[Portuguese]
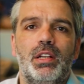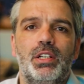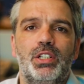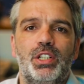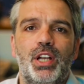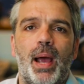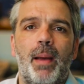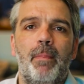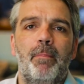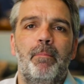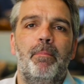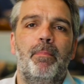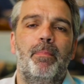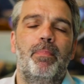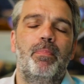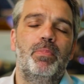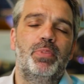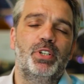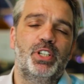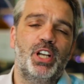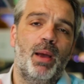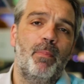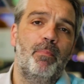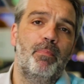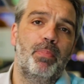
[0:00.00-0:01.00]
já,
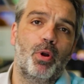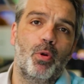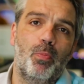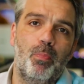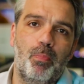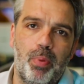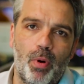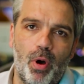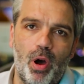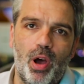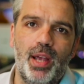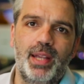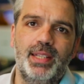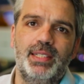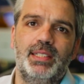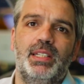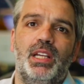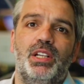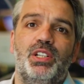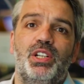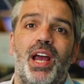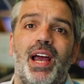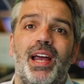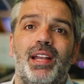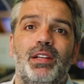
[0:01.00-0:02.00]
já
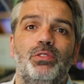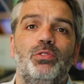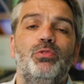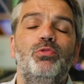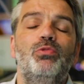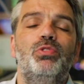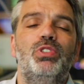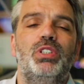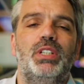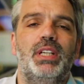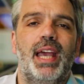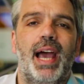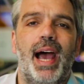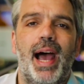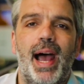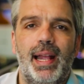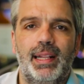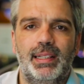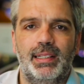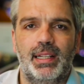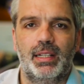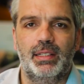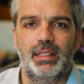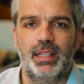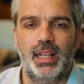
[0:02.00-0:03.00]
proposta, já
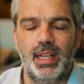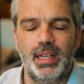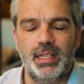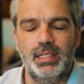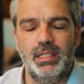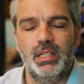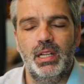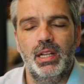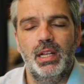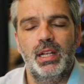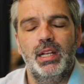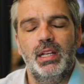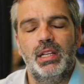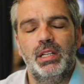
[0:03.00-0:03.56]
anunciada desde